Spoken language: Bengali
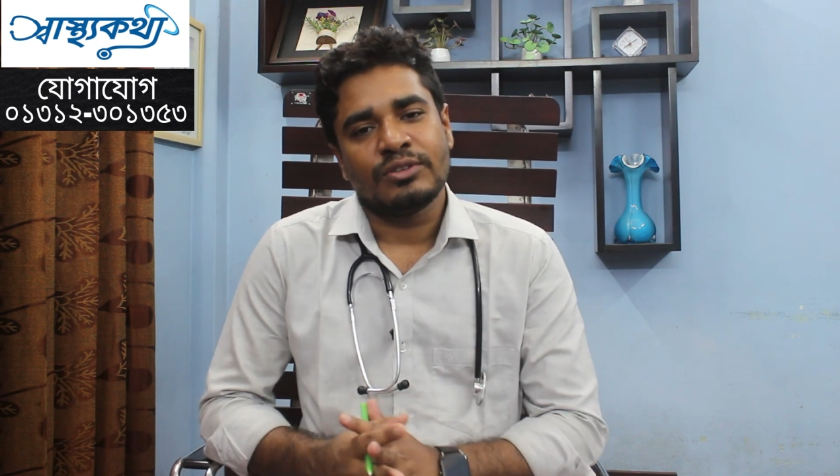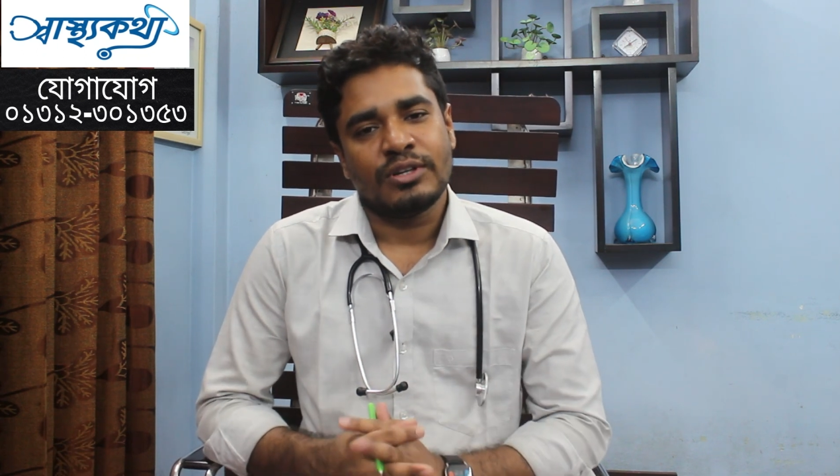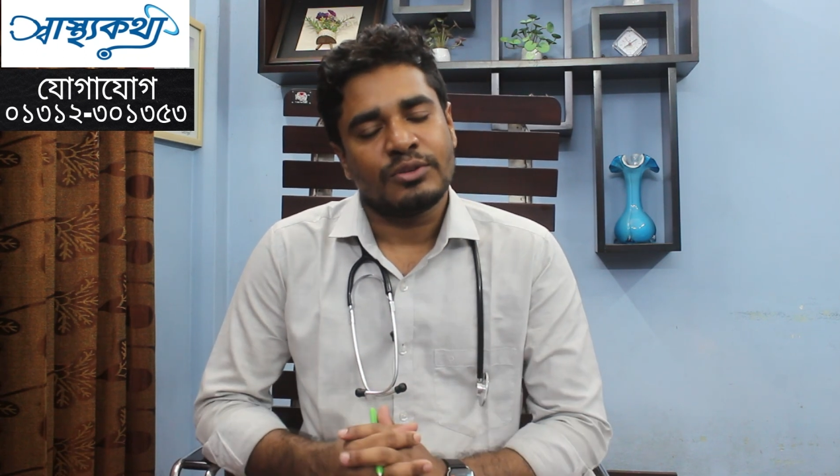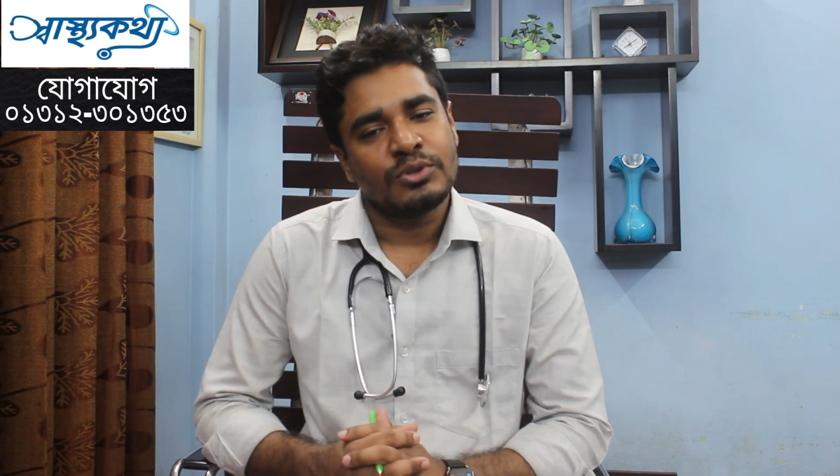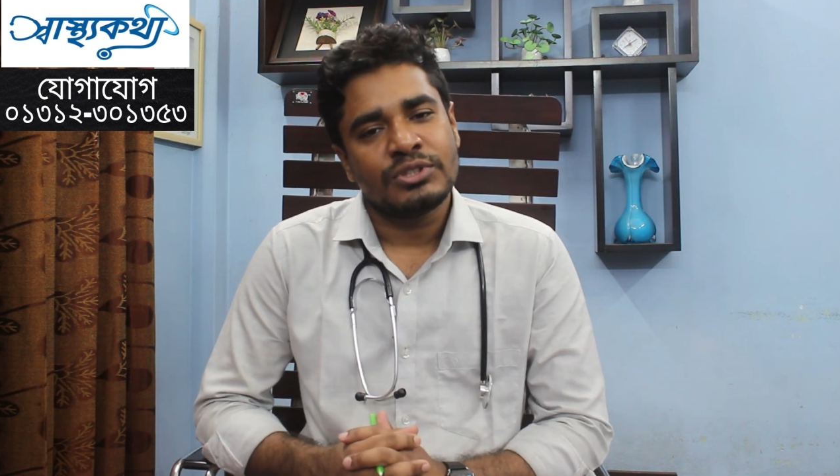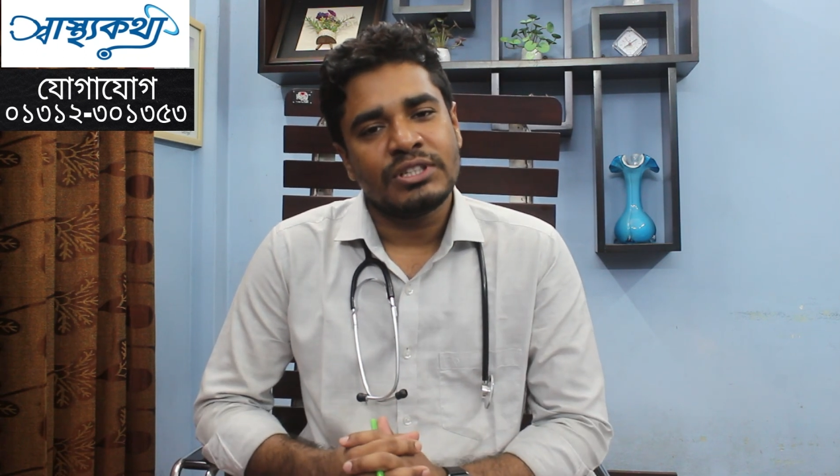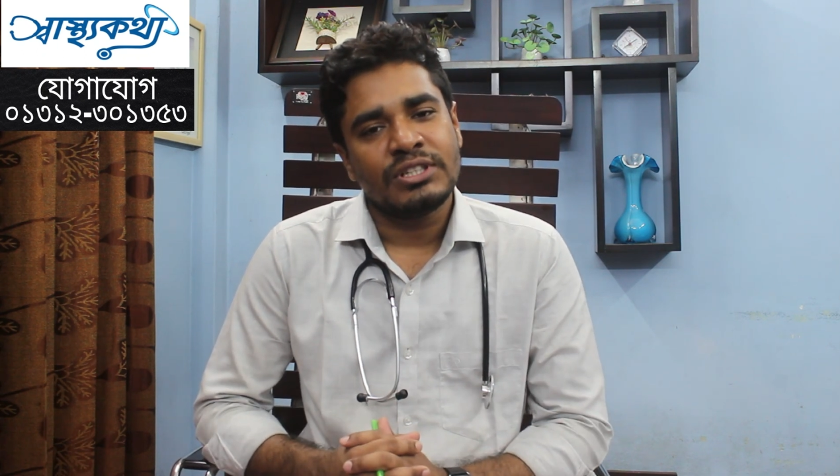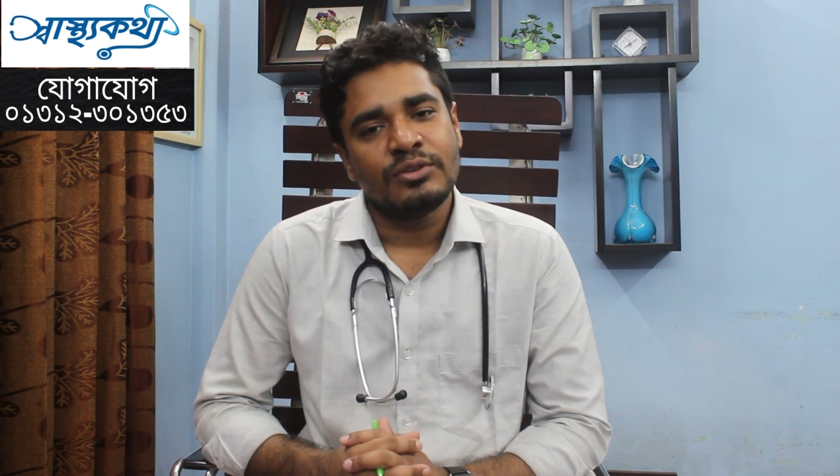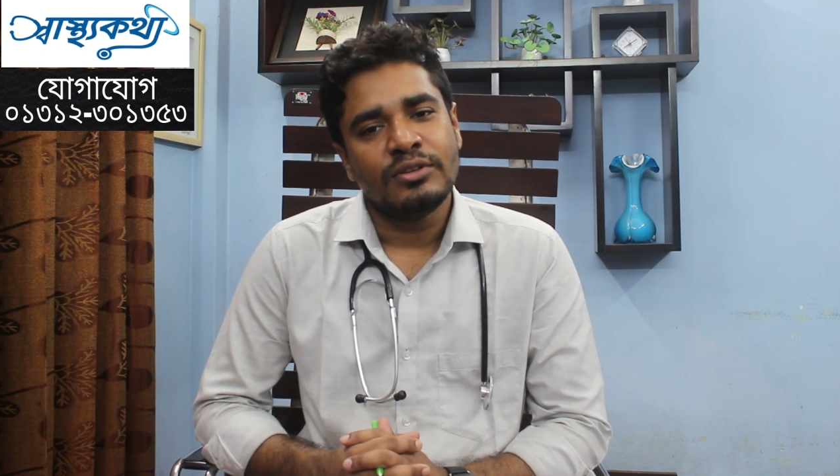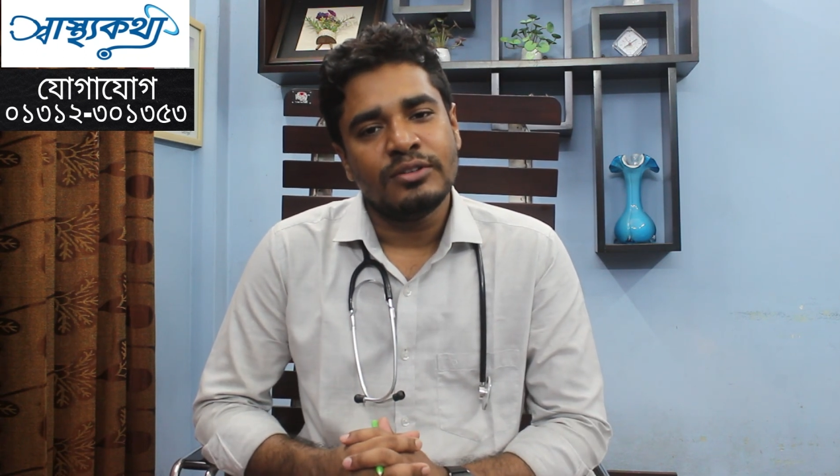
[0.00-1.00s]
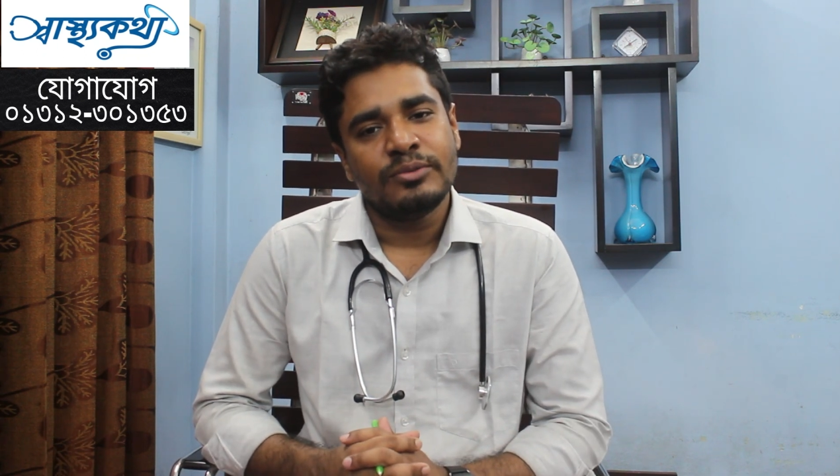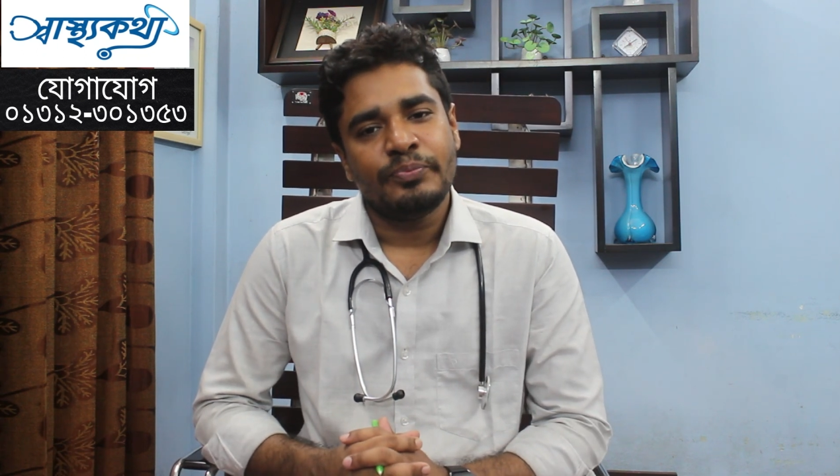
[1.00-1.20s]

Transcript: করে কোশ্চেনটি হলো